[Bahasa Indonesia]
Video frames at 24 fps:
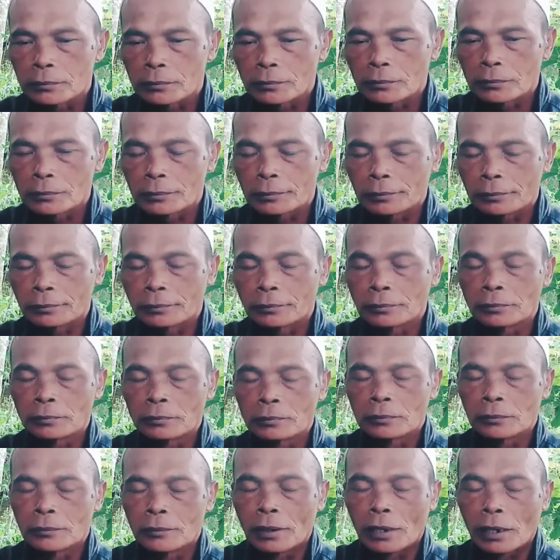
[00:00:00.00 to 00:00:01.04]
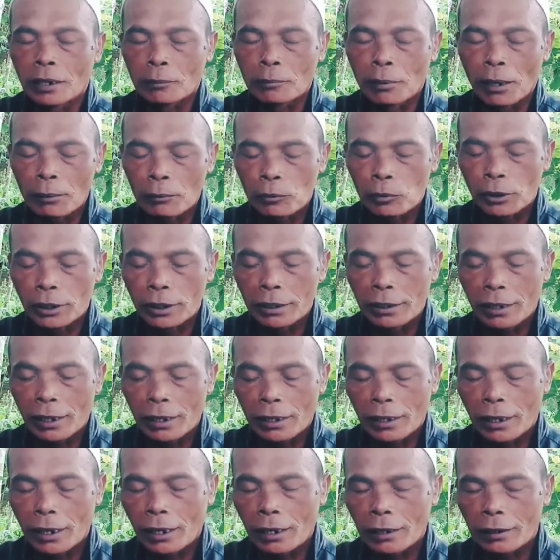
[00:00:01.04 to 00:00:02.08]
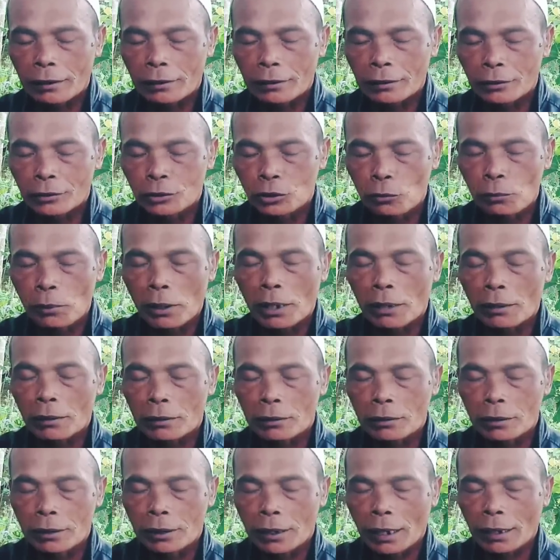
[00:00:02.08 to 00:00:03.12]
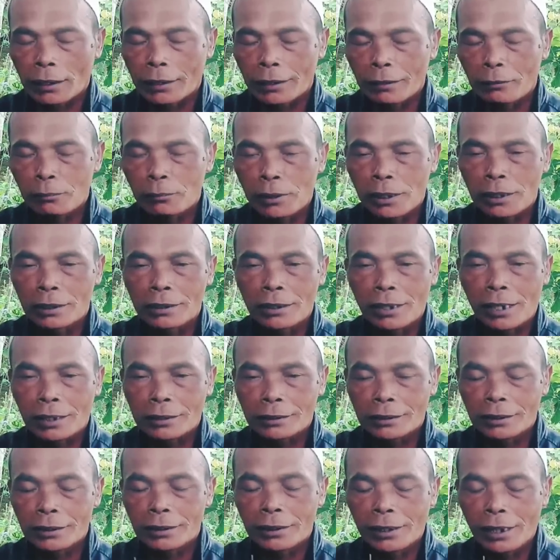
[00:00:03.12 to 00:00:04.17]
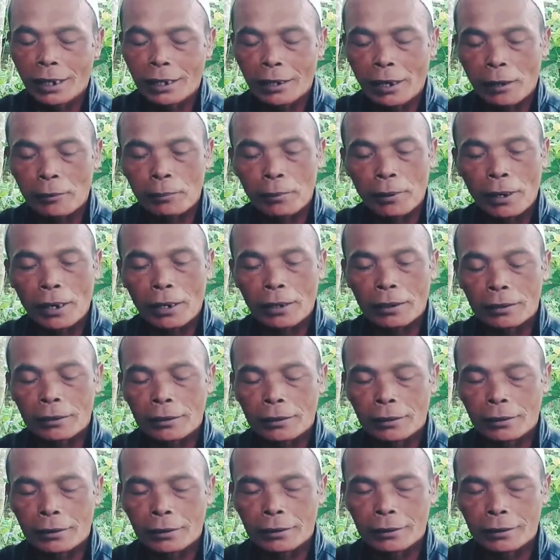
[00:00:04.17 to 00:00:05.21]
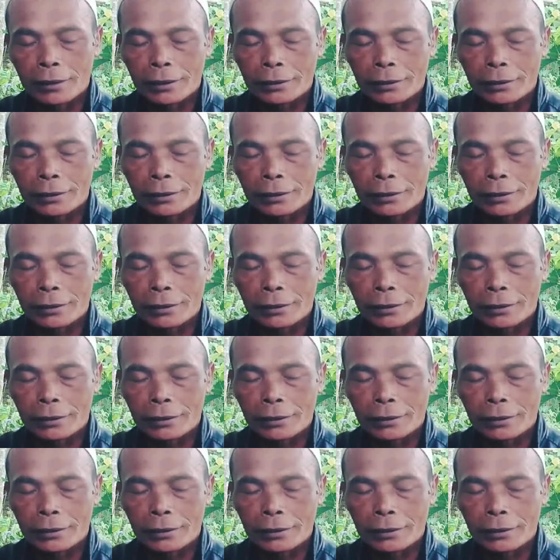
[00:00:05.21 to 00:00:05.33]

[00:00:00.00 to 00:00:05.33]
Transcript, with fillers: Mm -mm. Abah mungkin akan coba lagi berinteraksi dengan apa uh,